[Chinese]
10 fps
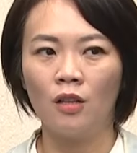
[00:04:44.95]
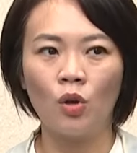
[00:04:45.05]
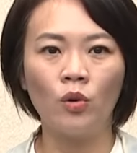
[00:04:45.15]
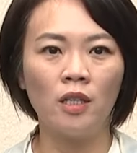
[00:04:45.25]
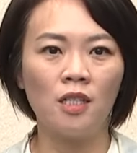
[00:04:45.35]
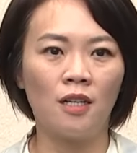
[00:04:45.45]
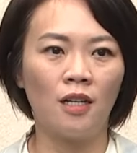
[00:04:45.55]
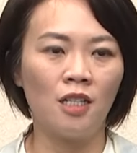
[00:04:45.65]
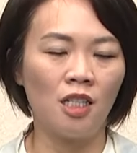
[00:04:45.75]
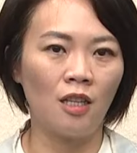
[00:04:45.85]
同一届
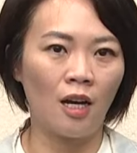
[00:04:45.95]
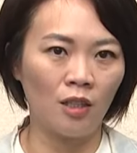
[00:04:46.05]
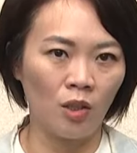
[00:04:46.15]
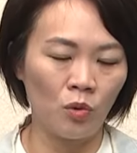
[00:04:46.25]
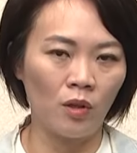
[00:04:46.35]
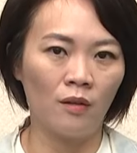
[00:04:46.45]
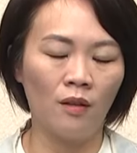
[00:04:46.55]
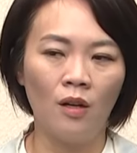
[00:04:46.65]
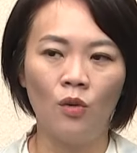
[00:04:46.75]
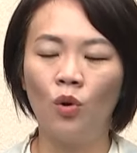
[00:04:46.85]
一起当议员，
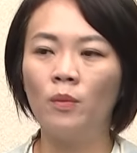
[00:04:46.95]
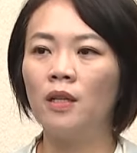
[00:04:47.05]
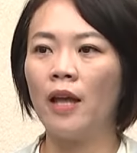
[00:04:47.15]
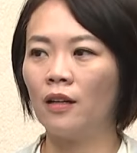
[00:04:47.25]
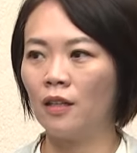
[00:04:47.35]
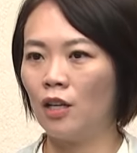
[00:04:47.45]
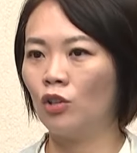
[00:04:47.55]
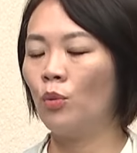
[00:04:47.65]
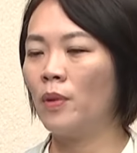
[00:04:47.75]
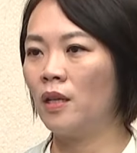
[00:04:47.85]
我们两个也
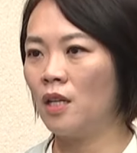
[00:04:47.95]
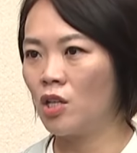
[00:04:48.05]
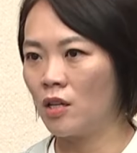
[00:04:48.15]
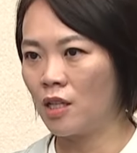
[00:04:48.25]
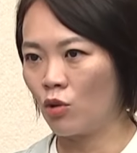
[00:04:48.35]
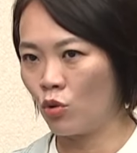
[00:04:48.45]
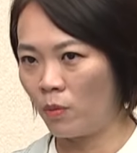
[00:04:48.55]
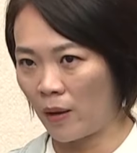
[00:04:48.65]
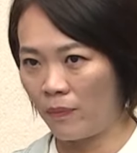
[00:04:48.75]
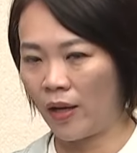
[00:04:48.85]
都被昵称叫做
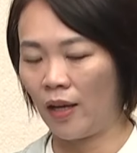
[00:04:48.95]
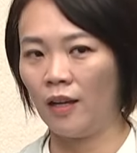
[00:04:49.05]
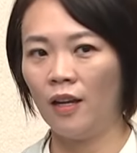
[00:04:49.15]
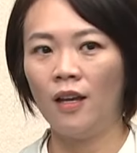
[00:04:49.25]
培培，